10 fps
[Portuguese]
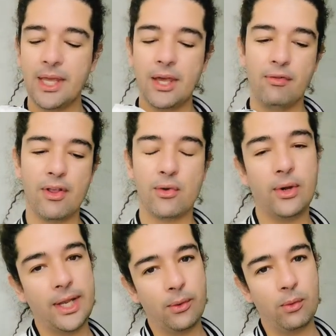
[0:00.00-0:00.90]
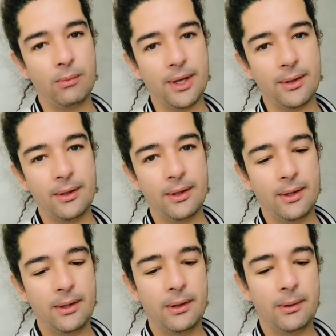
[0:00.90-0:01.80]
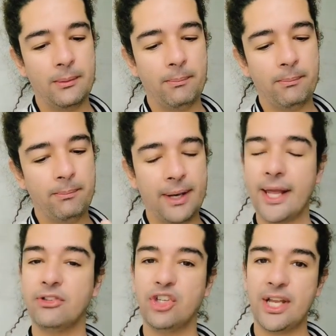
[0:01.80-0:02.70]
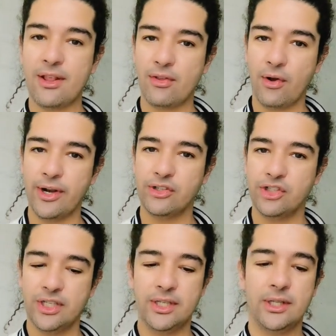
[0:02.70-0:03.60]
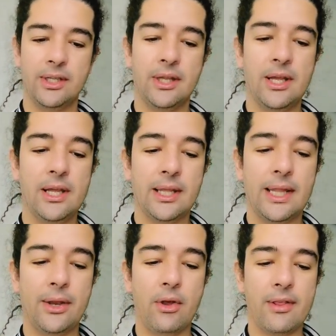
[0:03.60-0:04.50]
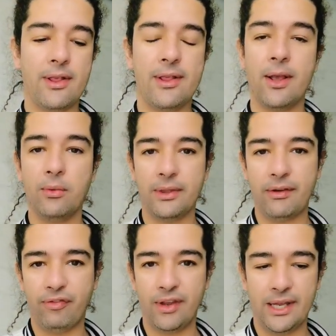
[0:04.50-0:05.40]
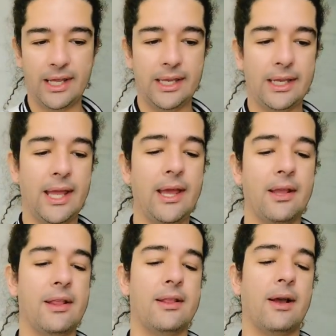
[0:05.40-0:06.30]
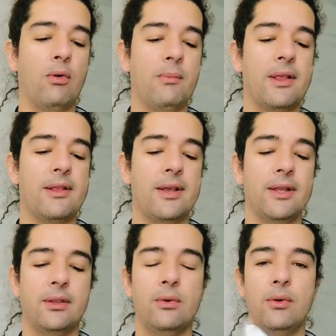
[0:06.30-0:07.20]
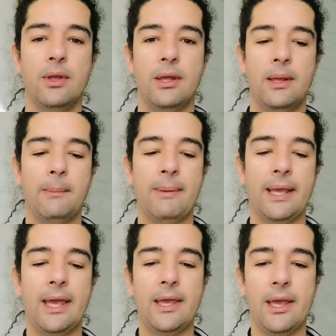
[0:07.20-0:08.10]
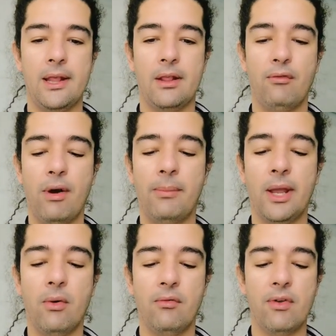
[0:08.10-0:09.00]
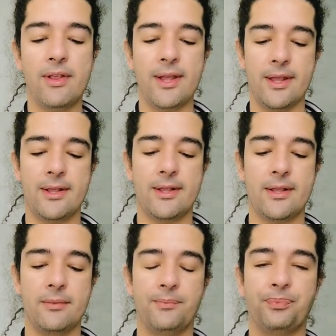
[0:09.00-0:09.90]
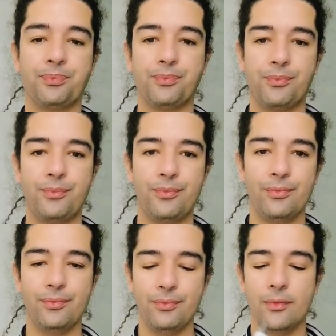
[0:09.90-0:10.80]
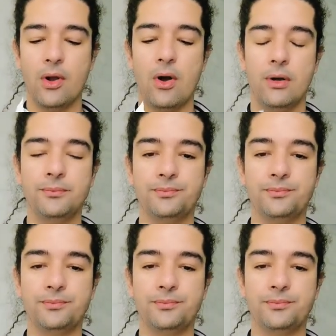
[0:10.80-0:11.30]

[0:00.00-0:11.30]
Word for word: E eu vou escolher uma para tirar sorte da nossa segunda-feira aí, né? Que está começando. Peguei esse, eu vou abrir com vocês. Ó.